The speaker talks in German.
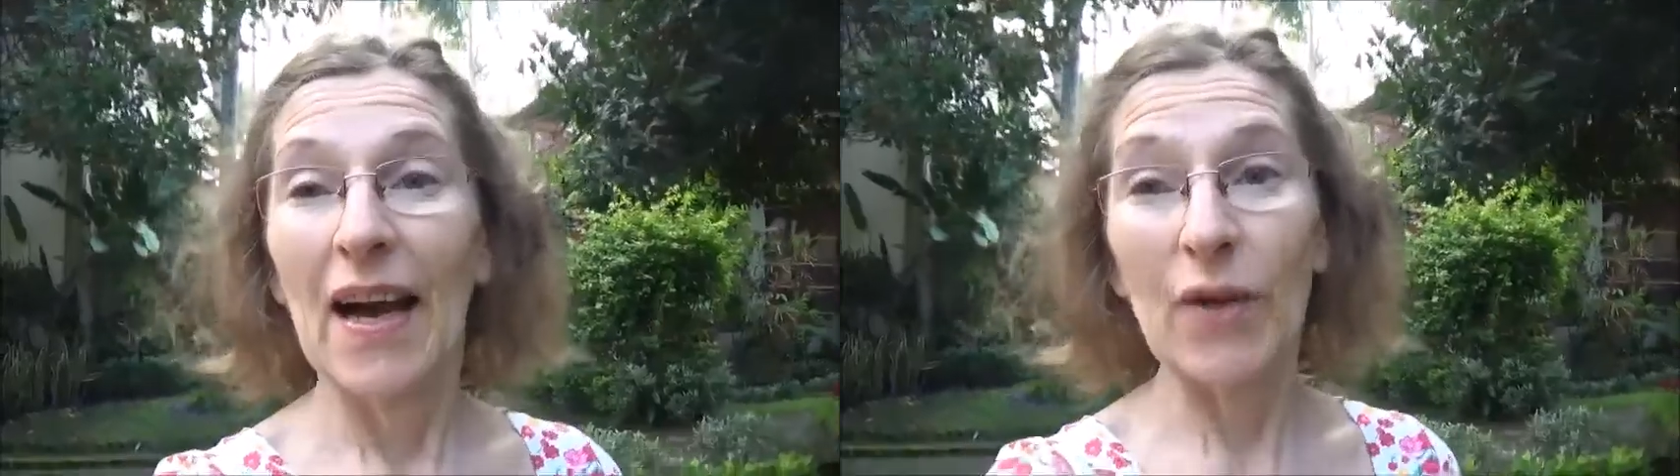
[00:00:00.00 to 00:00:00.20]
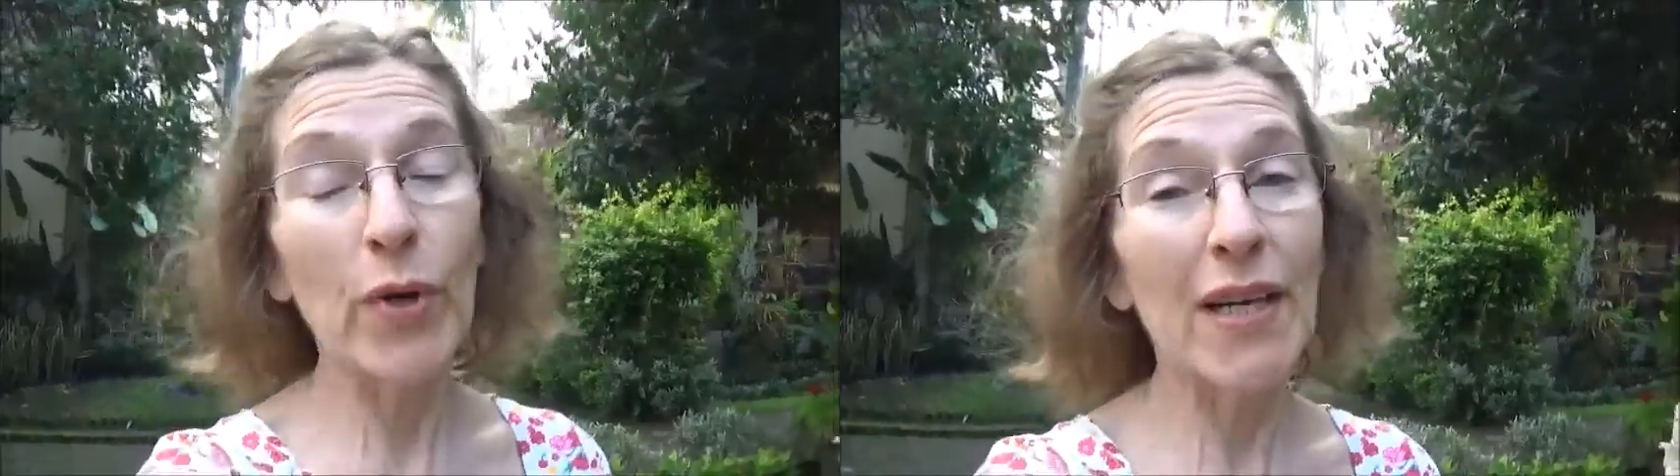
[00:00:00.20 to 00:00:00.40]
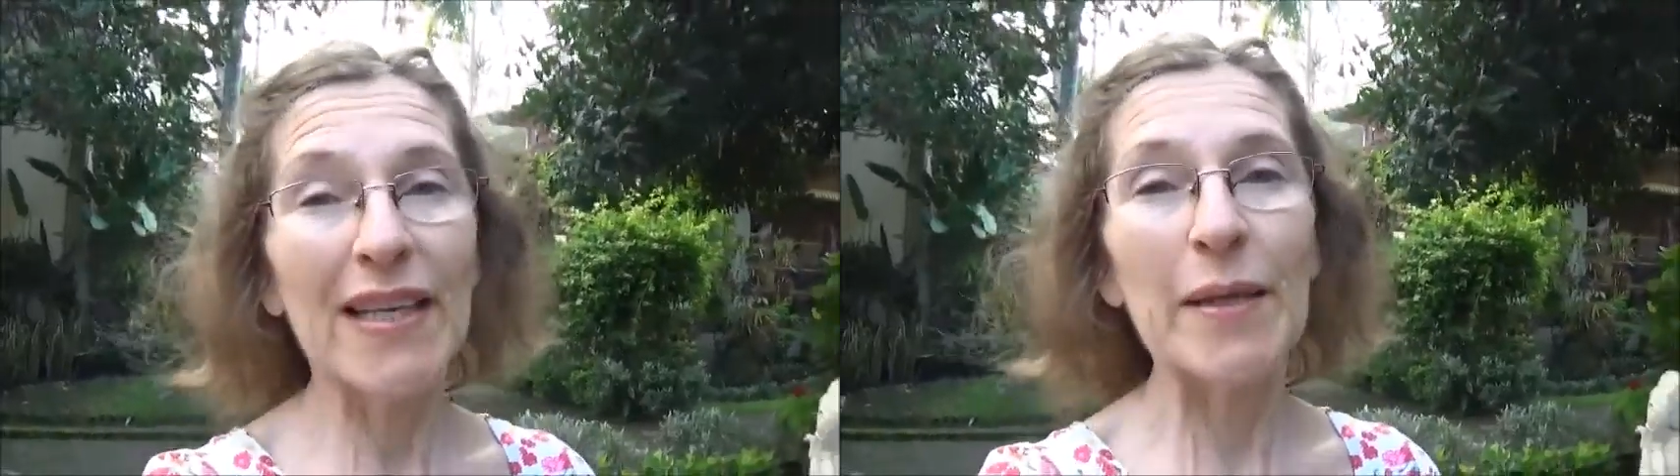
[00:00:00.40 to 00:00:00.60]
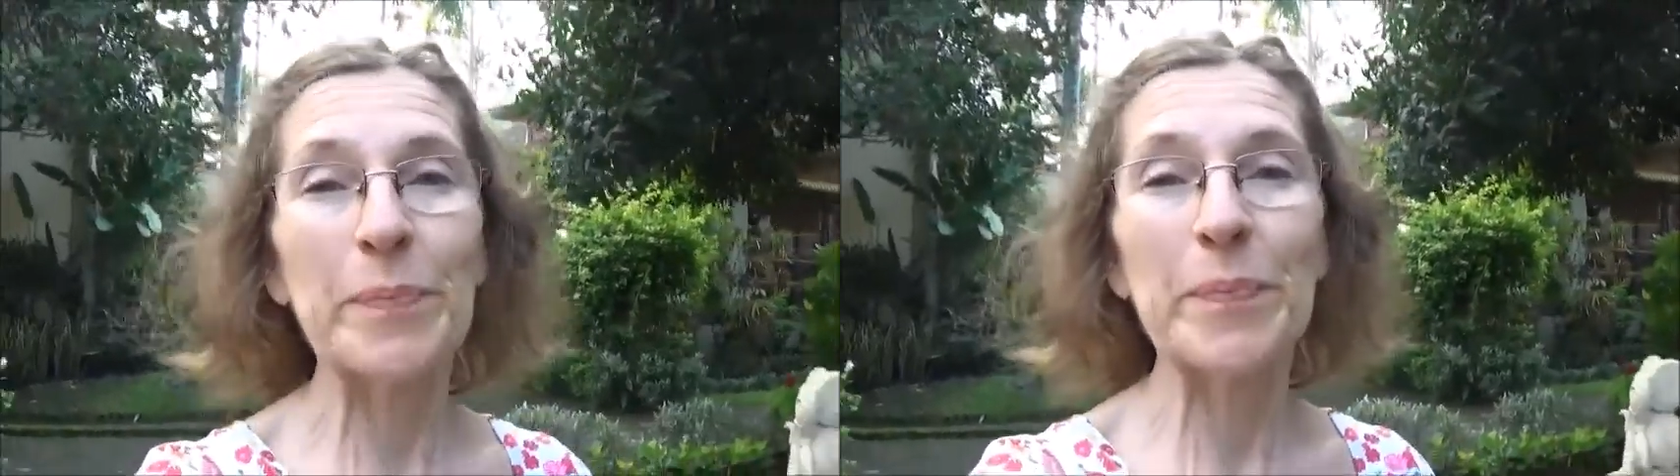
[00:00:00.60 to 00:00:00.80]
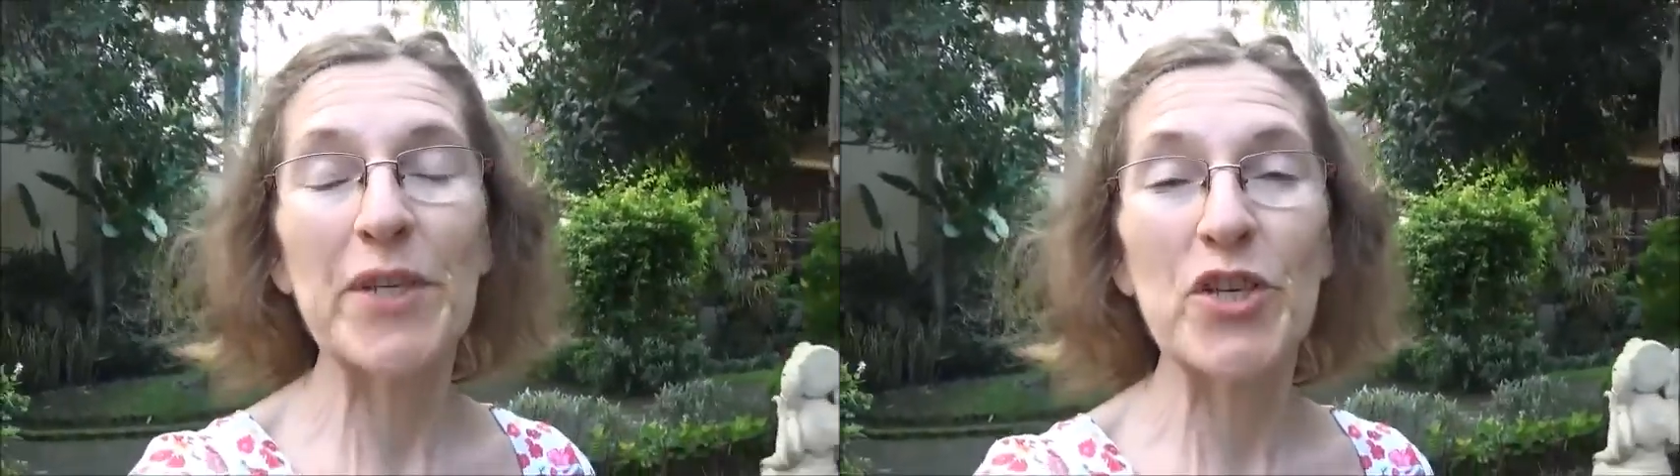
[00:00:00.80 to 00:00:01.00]
Hallo ihr
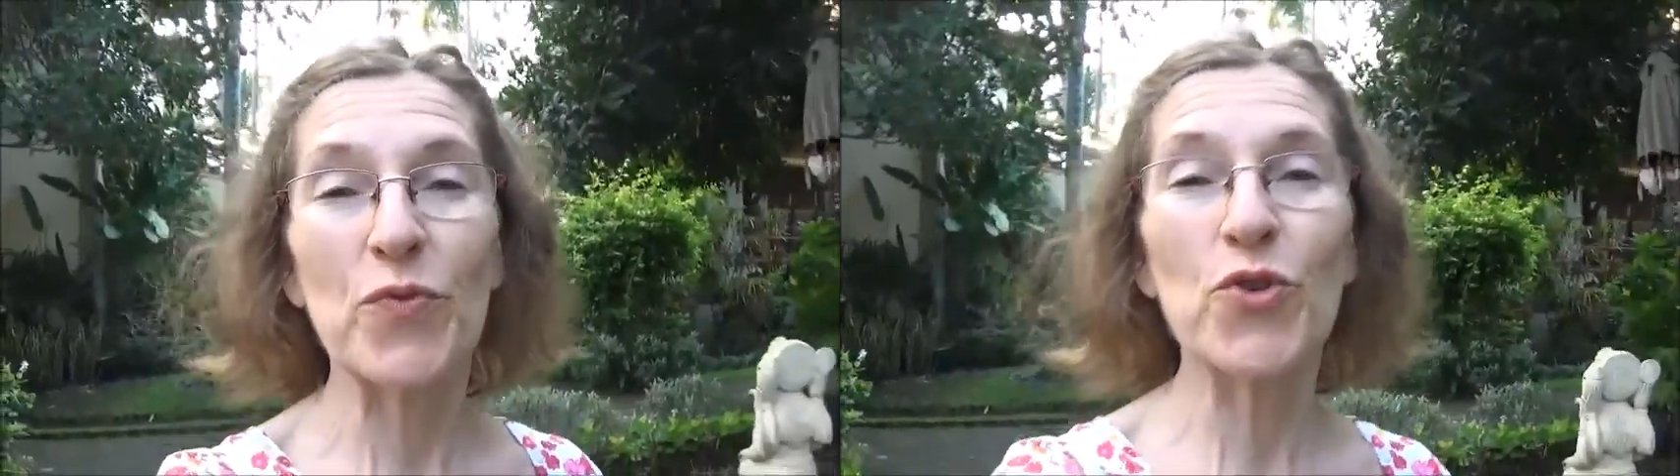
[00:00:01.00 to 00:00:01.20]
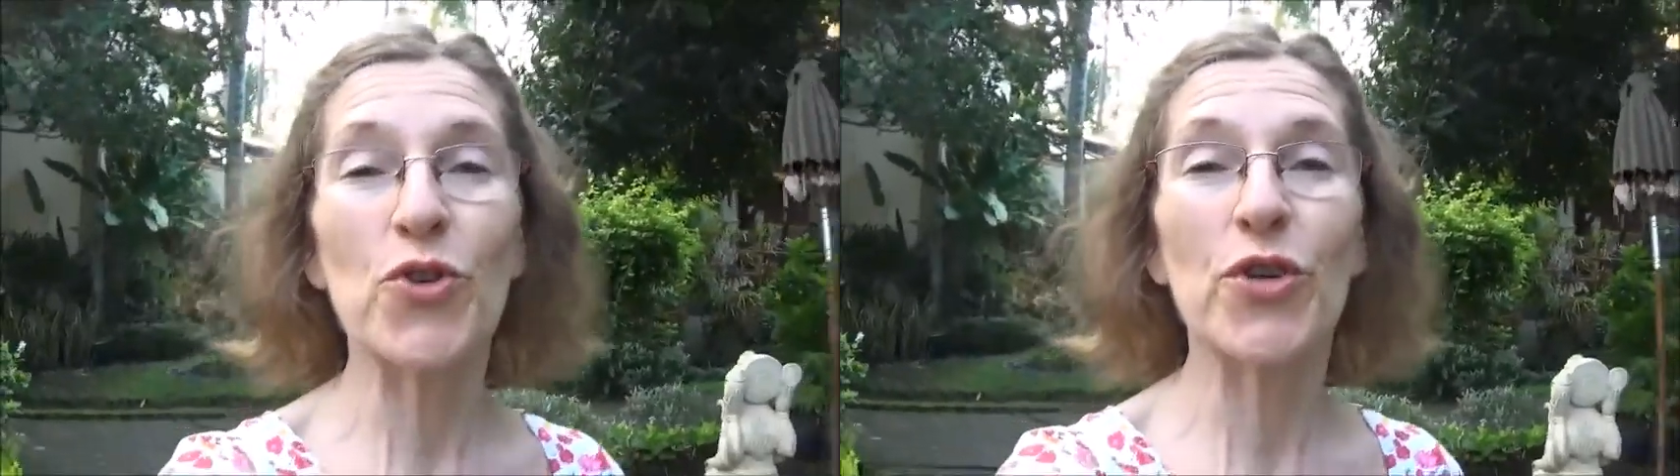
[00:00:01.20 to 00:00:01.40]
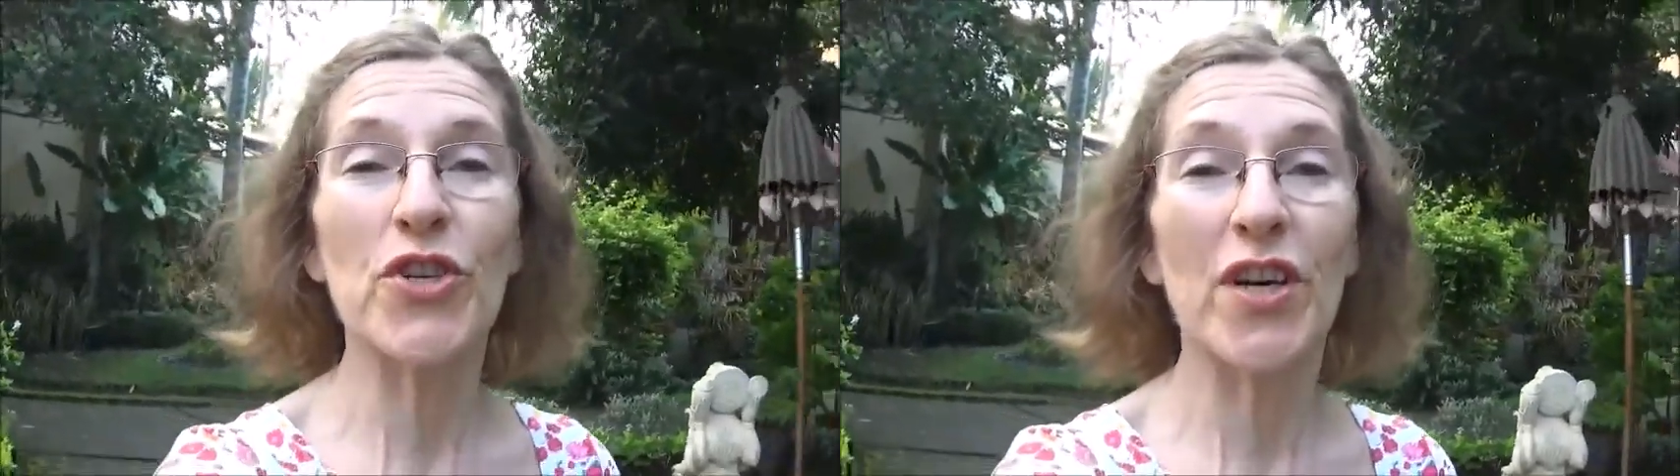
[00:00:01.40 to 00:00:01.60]
Lieben, ich wünsche euch